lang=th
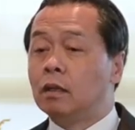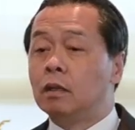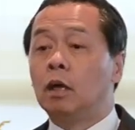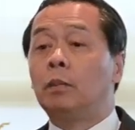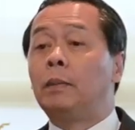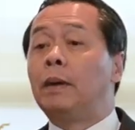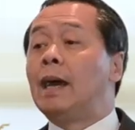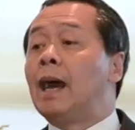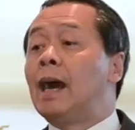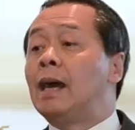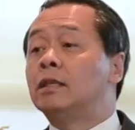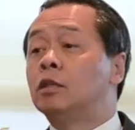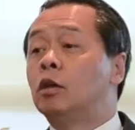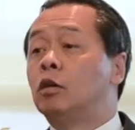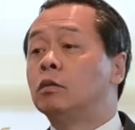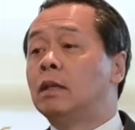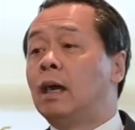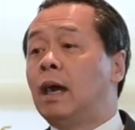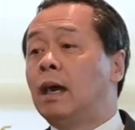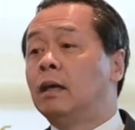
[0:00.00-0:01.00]
ต้องไปหาช่
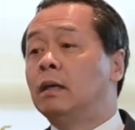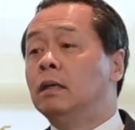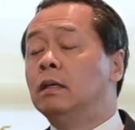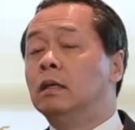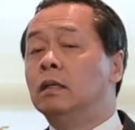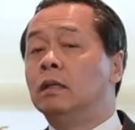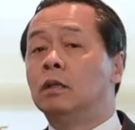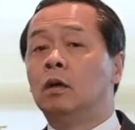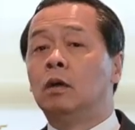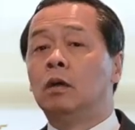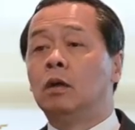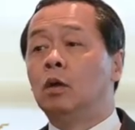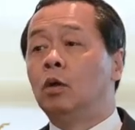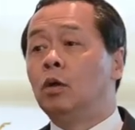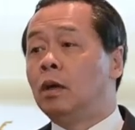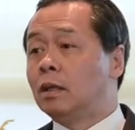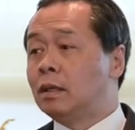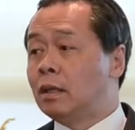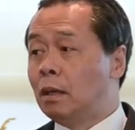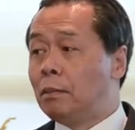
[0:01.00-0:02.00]
องทางอื่นต้องโด
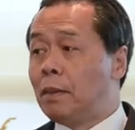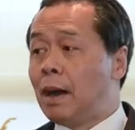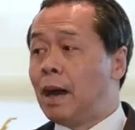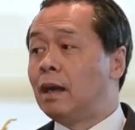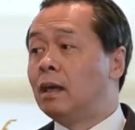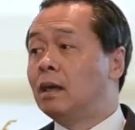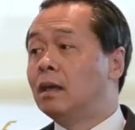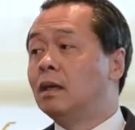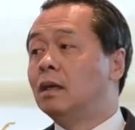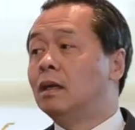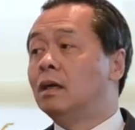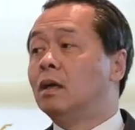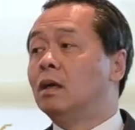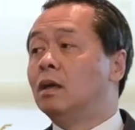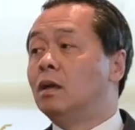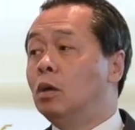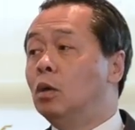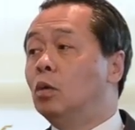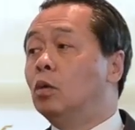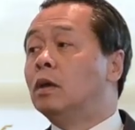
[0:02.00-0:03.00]
ยรัฐบาล
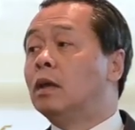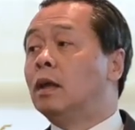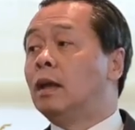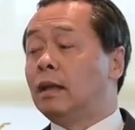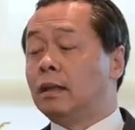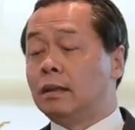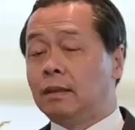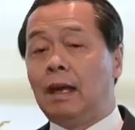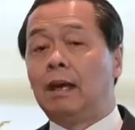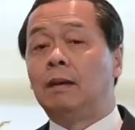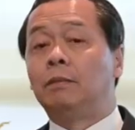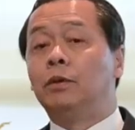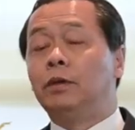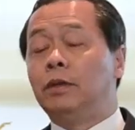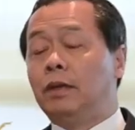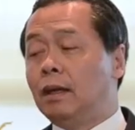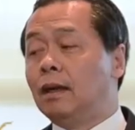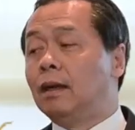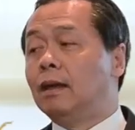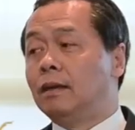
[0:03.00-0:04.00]
หนุนอะไรต่างๆพวก
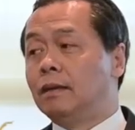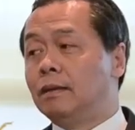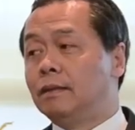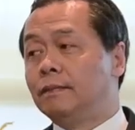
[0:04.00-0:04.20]
อ่นั้น